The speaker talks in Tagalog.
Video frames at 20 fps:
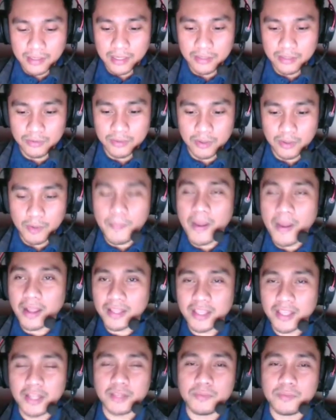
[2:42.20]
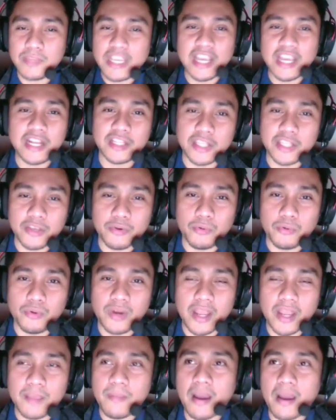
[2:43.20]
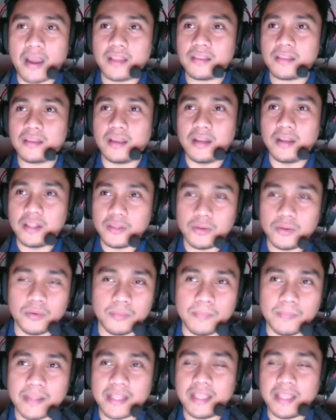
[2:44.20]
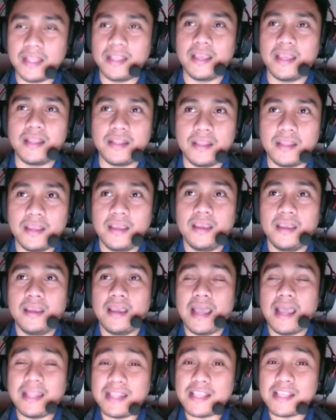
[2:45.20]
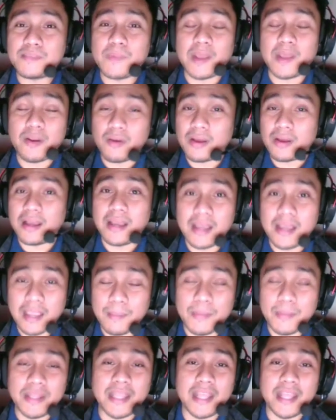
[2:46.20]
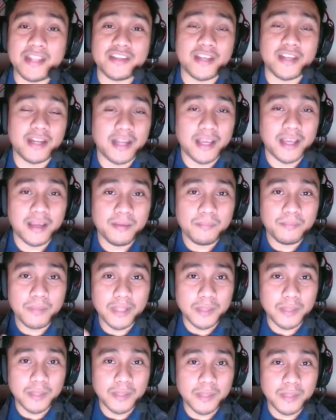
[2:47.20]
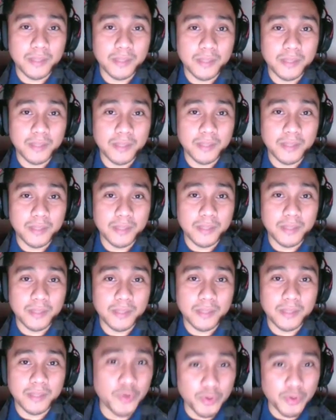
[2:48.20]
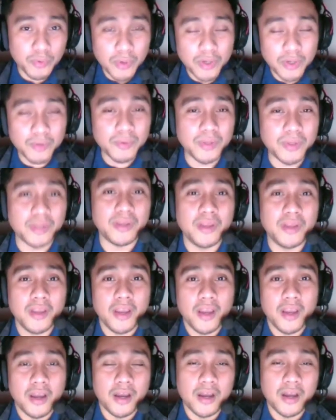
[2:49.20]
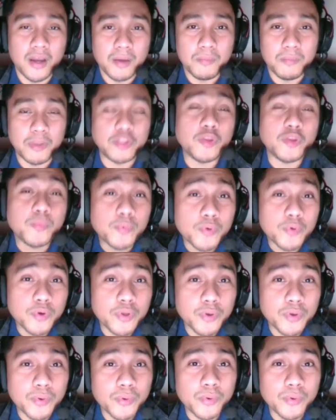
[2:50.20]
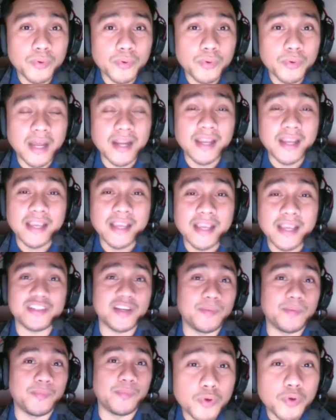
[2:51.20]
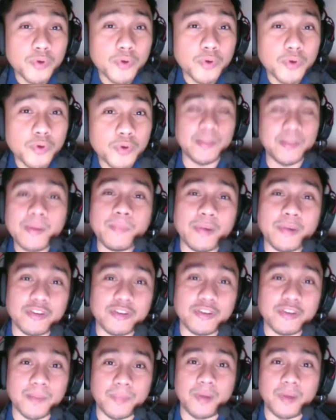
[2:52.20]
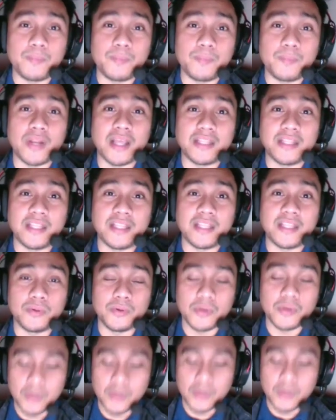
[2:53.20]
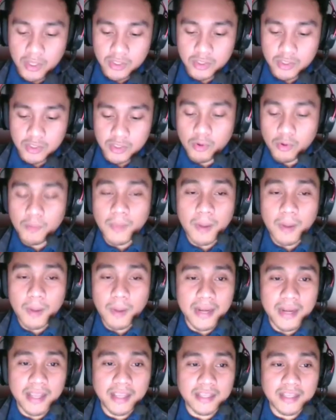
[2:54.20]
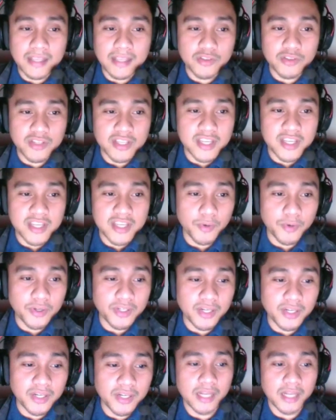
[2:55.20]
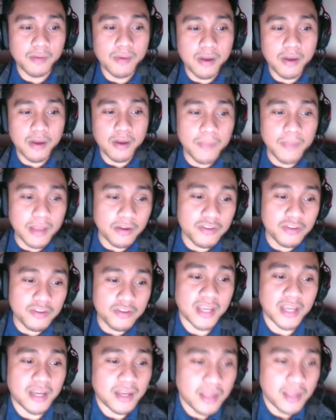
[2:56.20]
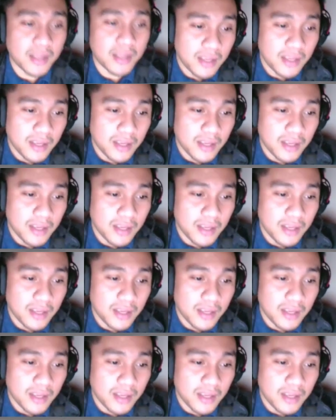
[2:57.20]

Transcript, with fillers: ano, oy bakit ganito, hindi ganito yung kulay? Bakit ganito? Bakit ganyan? at least meron kang ebidensya na pwede mo sabihin na, sir, ito po yung ano eh, um, ito po yung nakalagay sa job order. Di ba napag-usapan po natin to? So, kung babalik ka sa, sa job order na ginawa ko, meron siya,